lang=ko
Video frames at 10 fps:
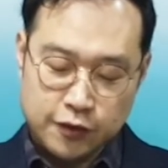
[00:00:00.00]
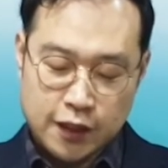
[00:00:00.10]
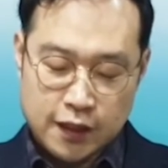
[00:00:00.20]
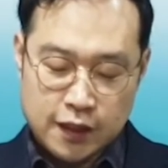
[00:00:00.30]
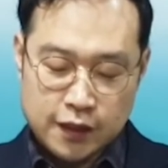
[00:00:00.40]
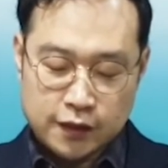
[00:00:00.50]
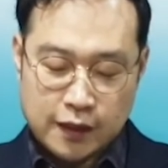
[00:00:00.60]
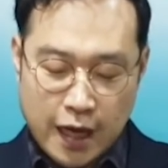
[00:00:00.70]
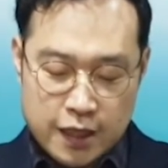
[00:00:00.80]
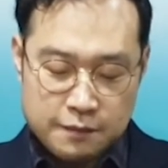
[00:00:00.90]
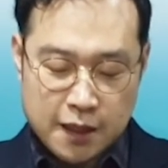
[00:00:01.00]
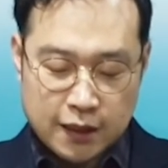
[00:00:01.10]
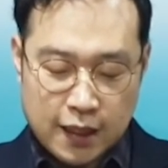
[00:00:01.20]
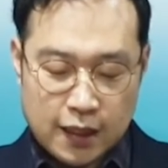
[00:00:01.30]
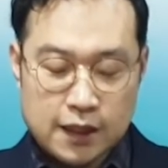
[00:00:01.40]
때문에
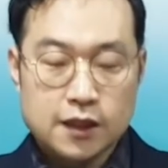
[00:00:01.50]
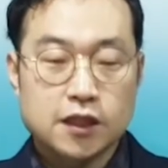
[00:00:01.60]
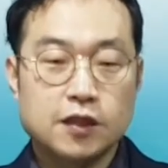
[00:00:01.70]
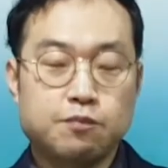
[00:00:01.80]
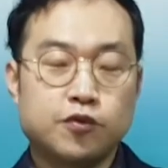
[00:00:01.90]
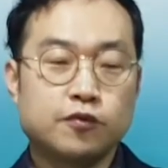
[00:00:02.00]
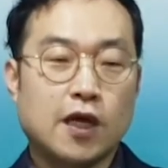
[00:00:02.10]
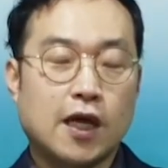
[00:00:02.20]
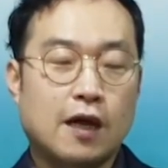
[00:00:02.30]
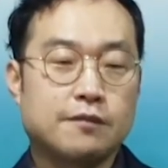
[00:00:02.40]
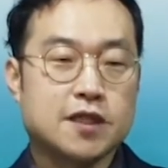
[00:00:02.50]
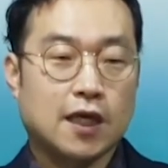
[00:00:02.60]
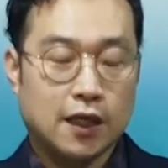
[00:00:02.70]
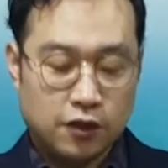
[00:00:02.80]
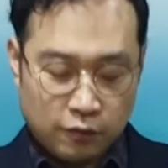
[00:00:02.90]
날마다 기쁨과
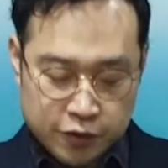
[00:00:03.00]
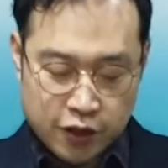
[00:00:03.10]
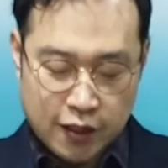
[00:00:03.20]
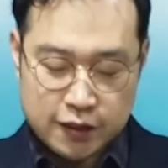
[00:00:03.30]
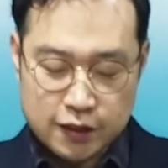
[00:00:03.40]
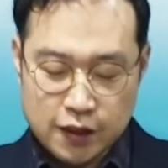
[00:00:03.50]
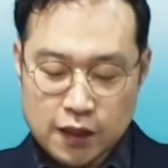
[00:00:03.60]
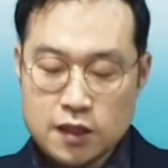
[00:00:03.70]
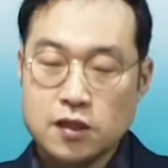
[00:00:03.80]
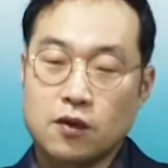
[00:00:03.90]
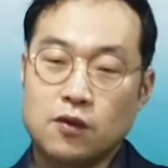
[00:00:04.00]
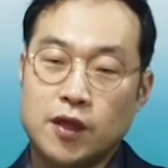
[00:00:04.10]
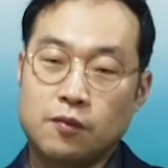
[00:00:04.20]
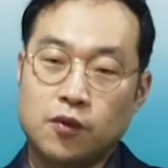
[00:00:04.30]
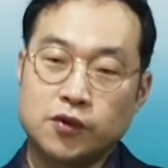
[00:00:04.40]
감사가 넘쳐나는
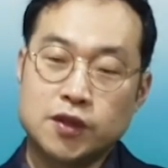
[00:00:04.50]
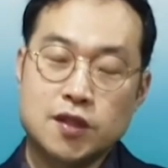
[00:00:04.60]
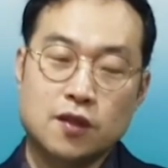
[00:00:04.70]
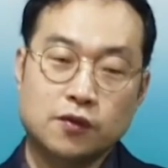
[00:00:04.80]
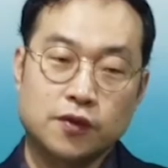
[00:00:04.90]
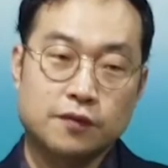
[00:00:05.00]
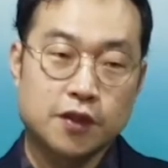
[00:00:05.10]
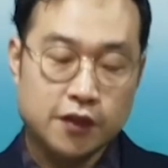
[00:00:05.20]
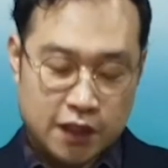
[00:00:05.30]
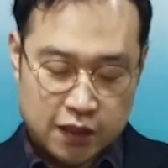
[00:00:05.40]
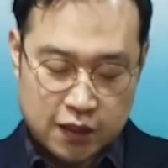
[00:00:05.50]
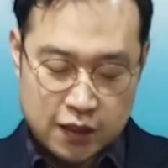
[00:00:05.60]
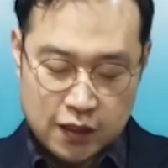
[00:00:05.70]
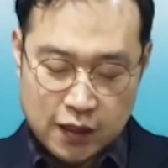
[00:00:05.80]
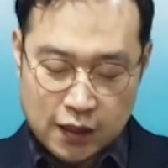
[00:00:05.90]
서울로의 모든 성도님들
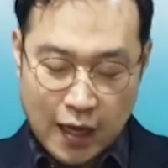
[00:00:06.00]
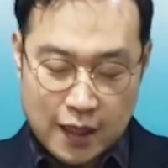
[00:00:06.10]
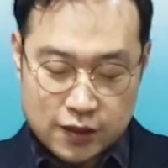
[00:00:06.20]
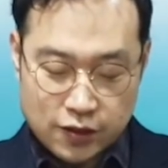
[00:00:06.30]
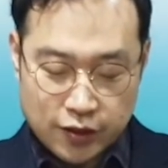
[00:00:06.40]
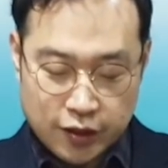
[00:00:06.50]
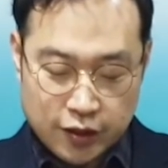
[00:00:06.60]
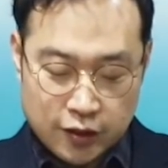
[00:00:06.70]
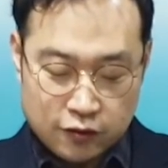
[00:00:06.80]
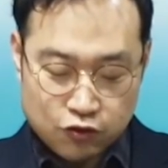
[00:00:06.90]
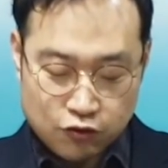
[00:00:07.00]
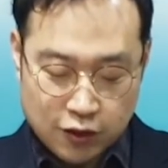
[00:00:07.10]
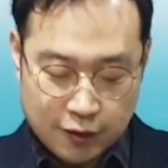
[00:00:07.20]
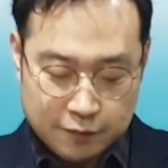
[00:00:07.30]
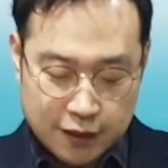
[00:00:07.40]
되시길 간절히
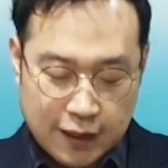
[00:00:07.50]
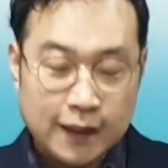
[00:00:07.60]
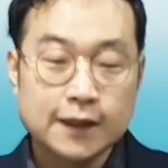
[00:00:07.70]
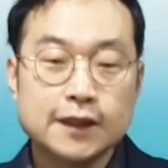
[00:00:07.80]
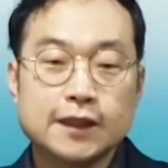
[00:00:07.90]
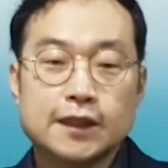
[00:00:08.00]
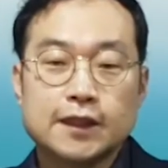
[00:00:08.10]
축원합니다.